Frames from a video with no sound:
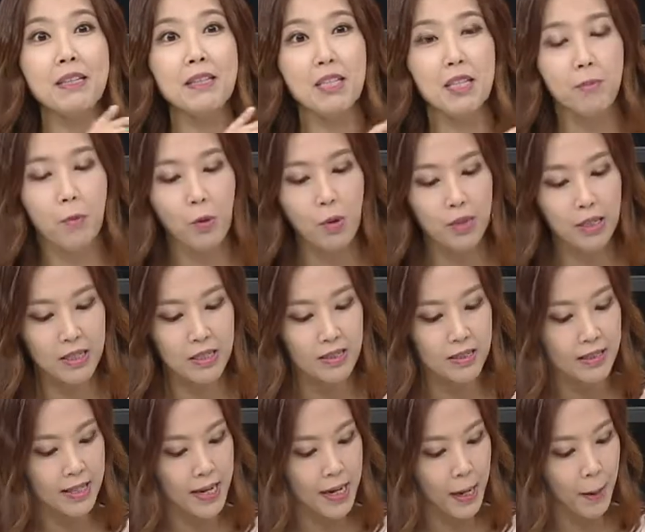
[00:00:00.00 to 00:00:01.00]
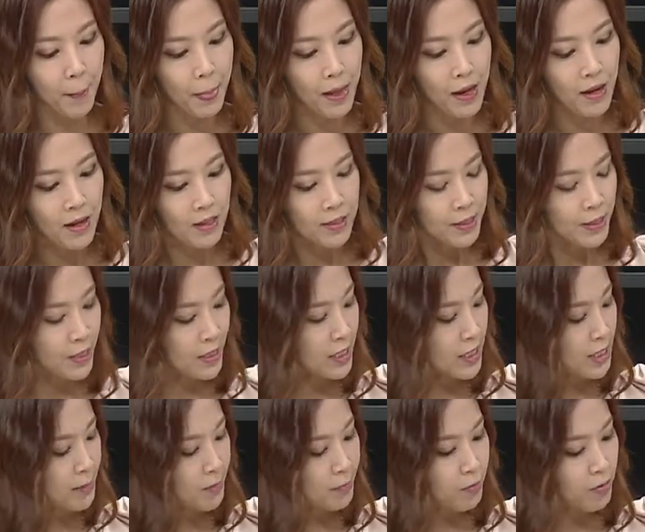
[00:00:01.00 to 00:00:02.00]
밴드를 보여드리는데
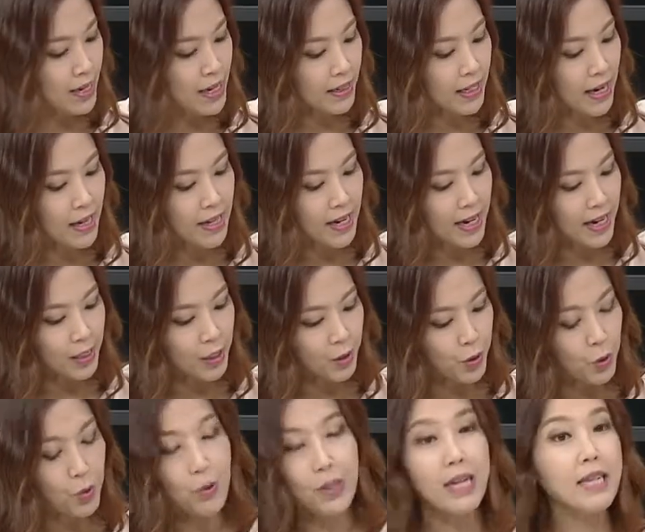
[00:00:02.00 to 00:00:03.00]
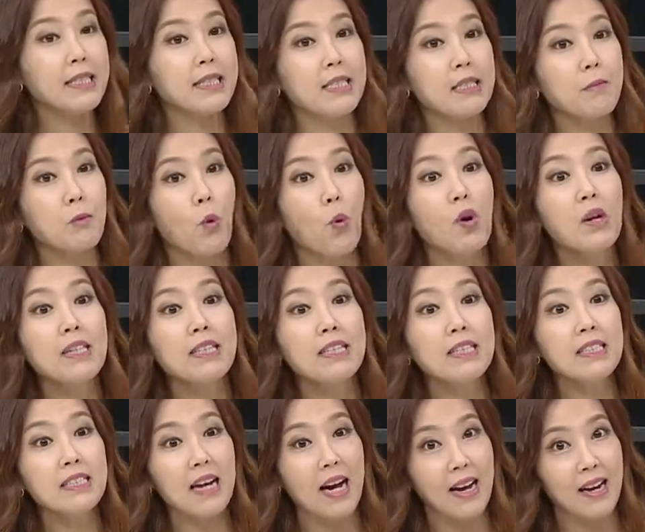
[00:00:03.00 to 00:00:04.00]
지금 블랙 칼라에는 이렇게 지금
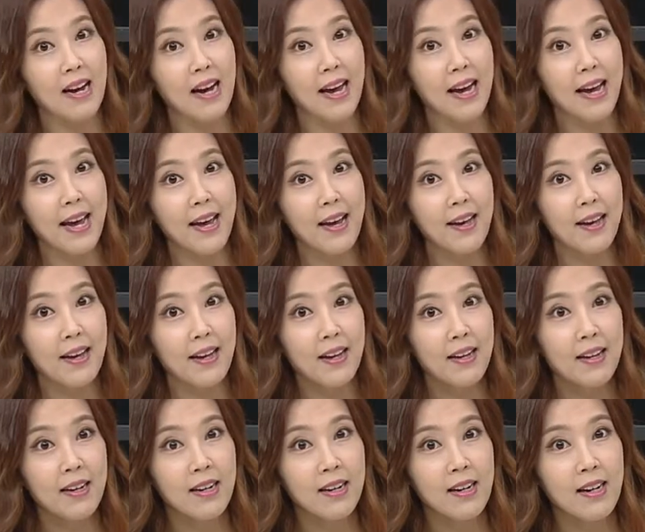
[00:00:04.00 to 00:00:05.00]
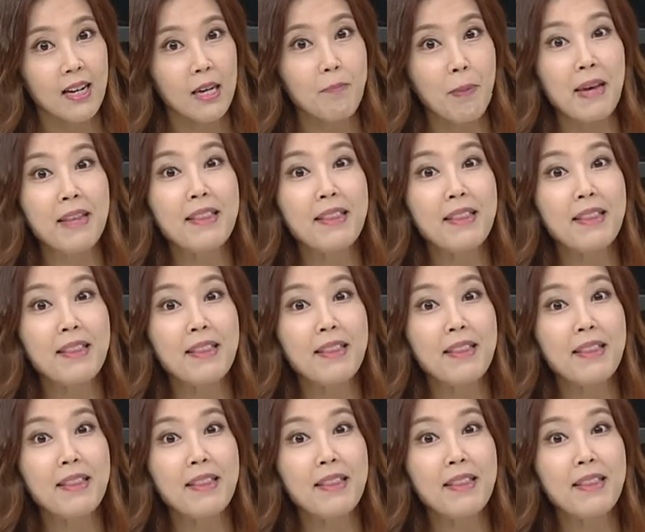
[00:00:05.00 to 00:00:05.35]
골드 칼라에 어, 이